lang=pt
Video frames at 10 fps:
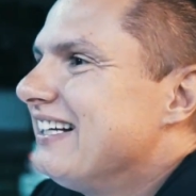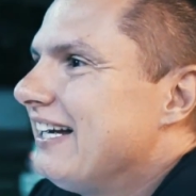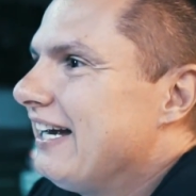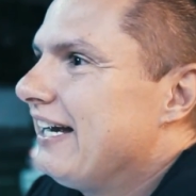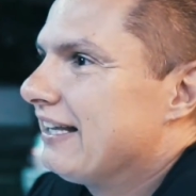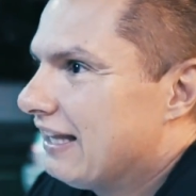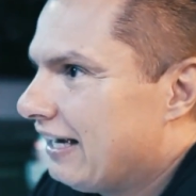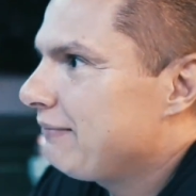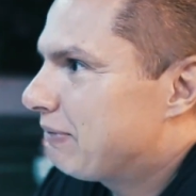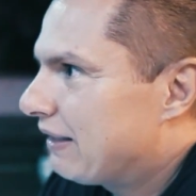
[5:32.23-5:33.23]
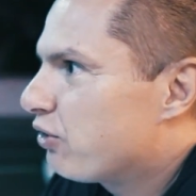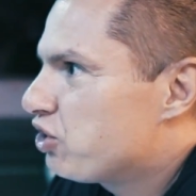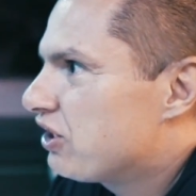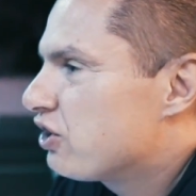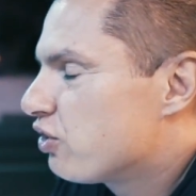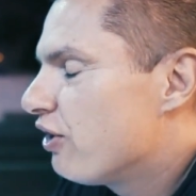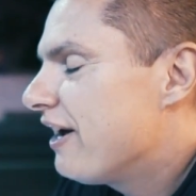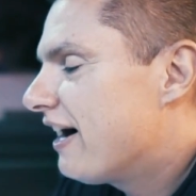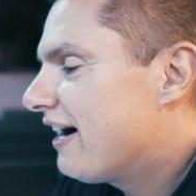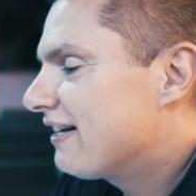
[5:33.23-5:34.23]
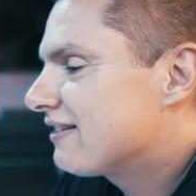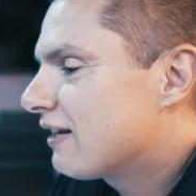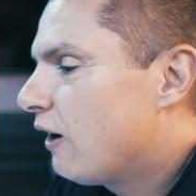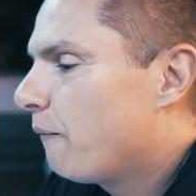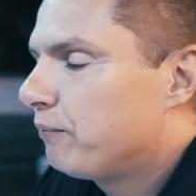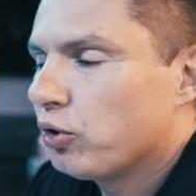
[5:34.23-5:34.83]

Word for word: é, lá em Planaltina de Goiás, tal.